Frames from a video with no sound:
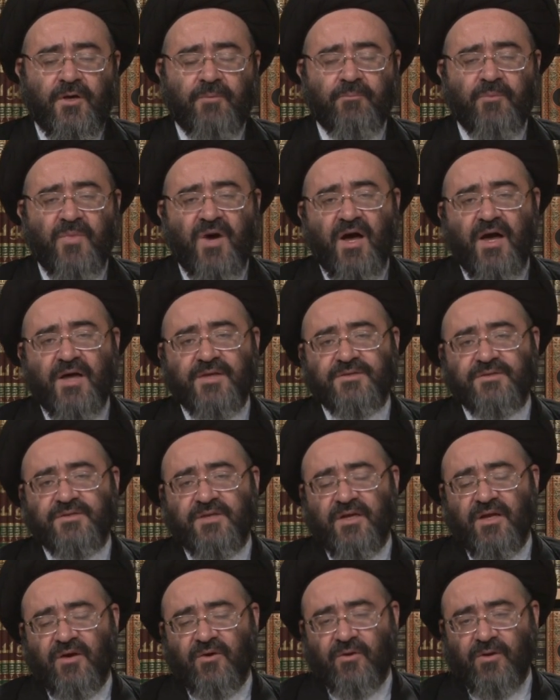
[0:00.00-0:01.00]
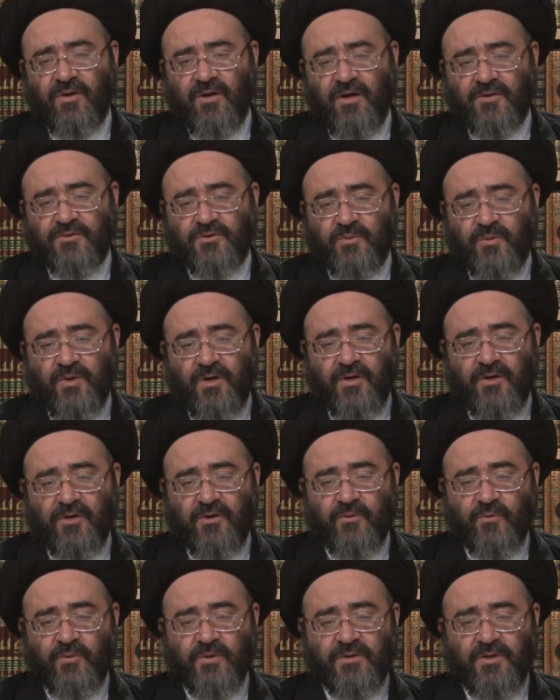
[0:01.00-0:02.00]
ما أنزله الله
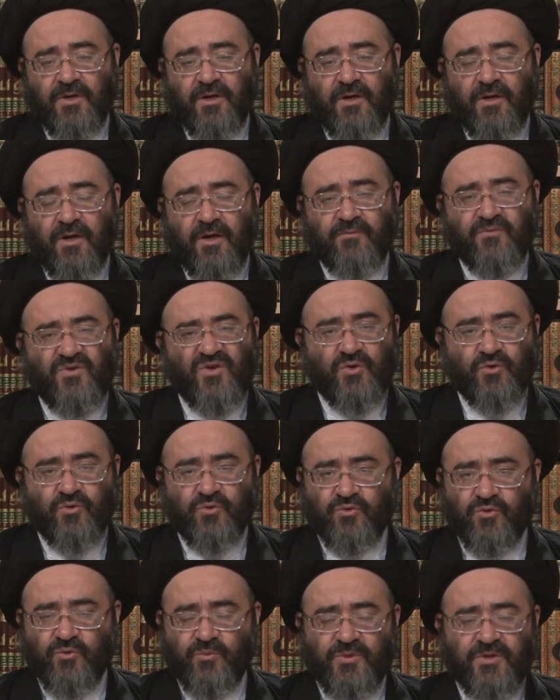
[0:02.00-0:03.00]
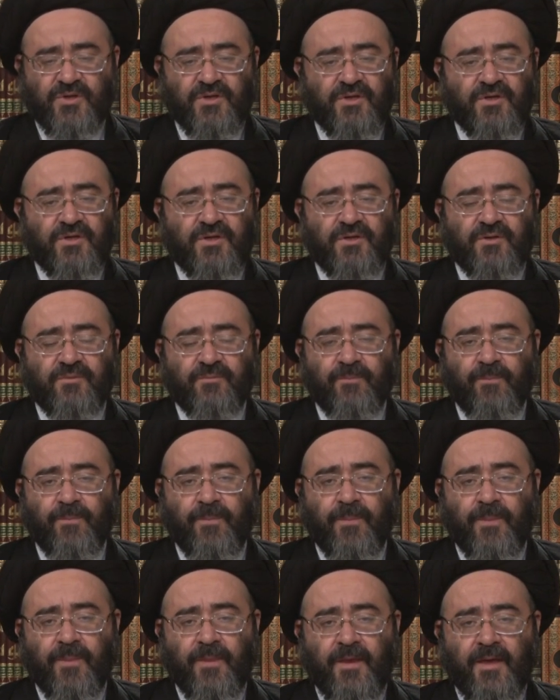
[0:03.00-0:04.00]
سبحانه وتعالى في كتبه
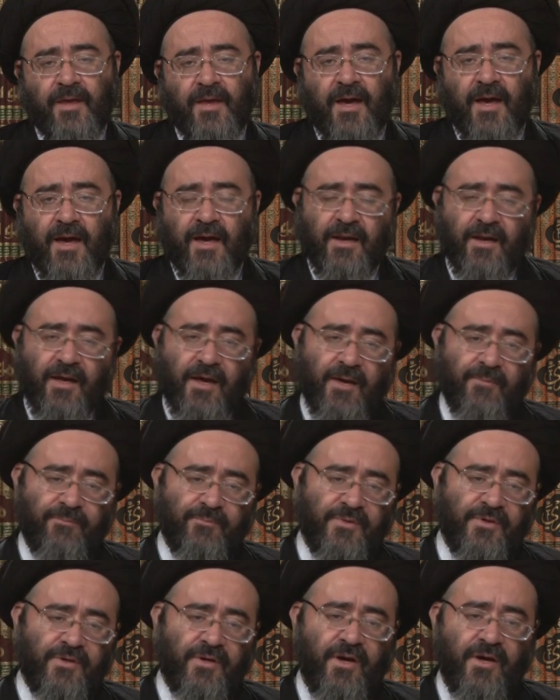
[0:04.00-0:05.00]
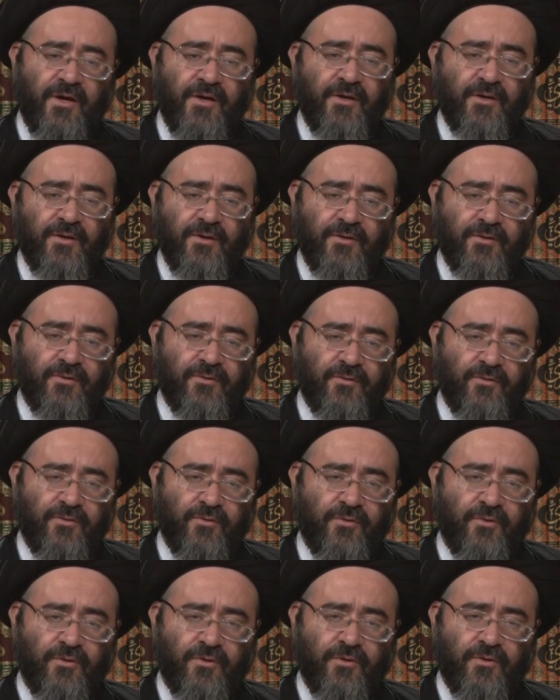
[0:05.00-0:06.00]
على أنبيائه
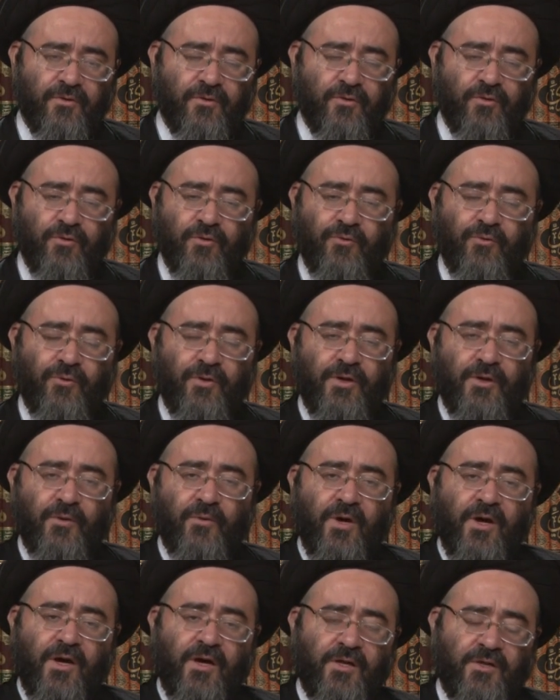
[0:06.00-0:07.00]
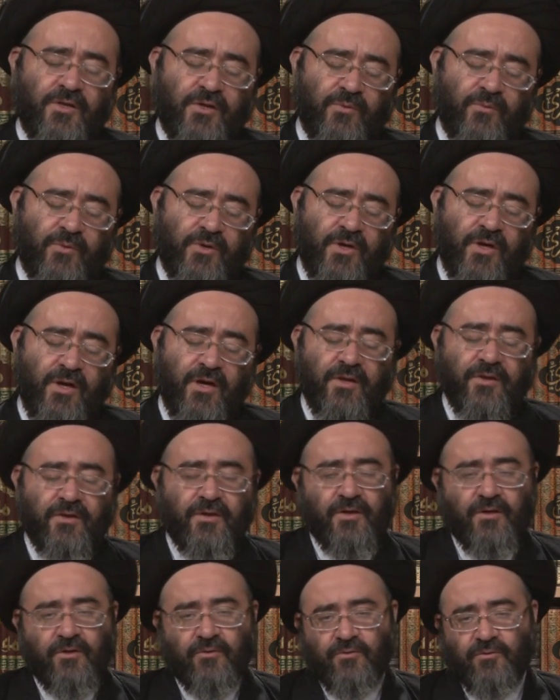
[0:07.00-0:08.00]
لكل واحد من
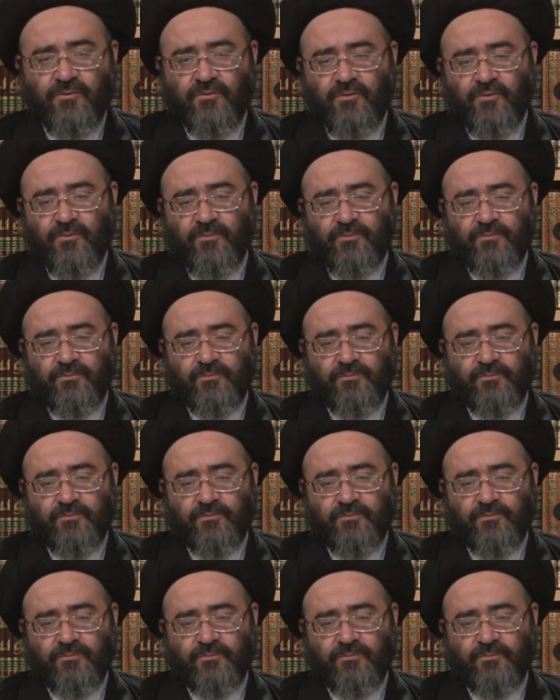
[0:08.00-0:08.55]
هذه الكتب